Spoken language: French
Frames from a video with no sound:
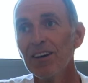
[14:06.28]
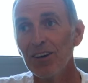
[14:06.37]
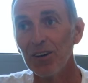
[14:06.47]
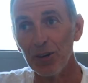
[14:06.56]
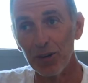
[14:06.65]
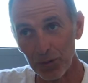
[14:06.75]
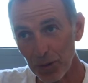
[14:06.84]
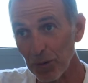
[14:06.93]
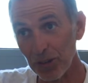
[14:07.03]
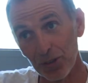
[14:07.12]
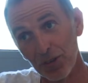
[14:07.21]
euh, oui,
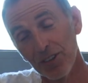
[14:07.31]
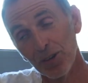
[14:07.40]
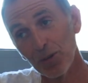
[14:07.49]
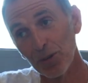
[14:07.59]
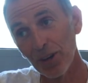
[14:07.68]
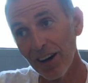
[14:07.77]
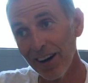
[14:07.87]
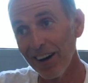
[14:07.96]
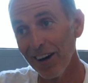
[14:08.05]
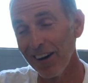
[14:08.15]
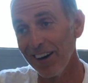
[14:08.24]
ben, je signe un
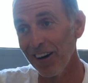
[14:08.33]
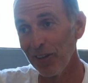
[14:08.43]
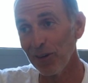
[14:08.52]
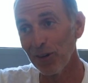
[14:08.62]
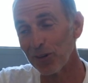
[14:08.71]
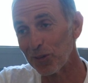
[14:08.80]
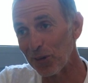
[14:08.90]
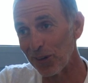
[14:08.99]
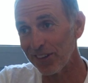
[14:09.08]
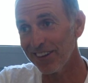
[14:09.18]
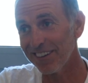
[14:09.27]
contrat en à de
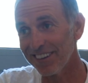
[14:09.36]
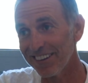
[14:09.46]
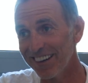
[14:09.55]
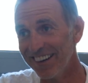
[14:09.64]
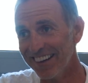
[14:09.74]
trois ans euh,